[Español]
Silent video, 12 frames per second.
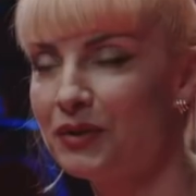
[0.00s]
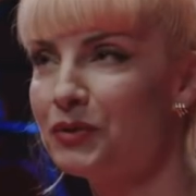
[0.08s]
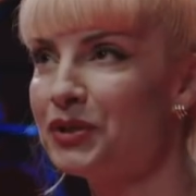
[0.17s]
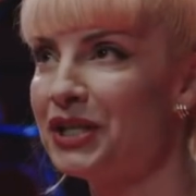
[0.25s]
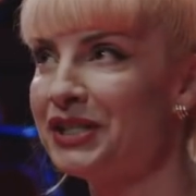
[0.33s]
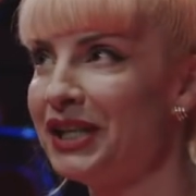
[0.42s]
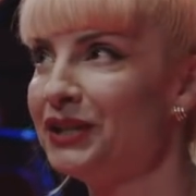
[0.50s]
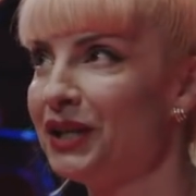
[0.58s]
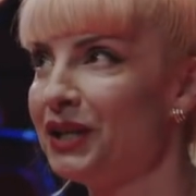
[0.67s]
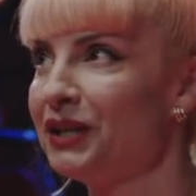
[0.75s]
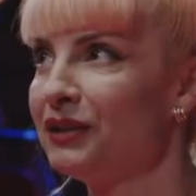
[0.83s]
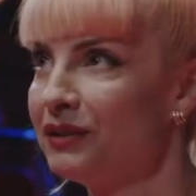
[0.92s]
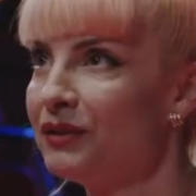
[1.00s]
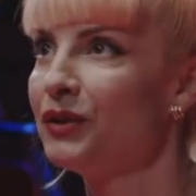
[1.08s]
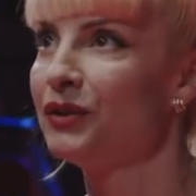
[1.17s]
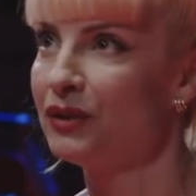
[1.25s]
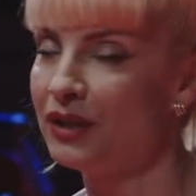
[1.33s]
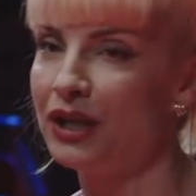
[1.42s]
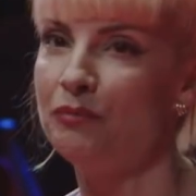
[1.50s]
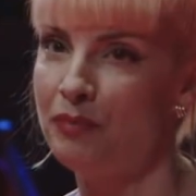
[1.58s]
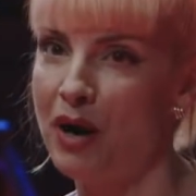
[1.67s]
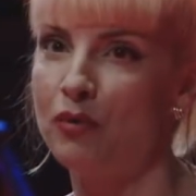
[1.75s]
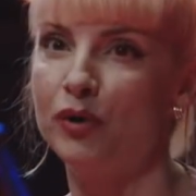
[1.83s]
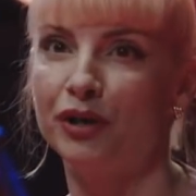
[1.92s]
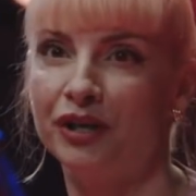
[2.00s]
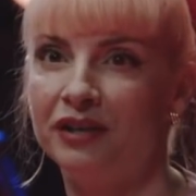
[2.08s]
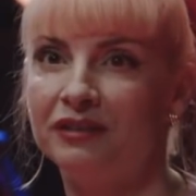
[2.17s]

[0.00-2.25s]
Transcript: Se sienten in power,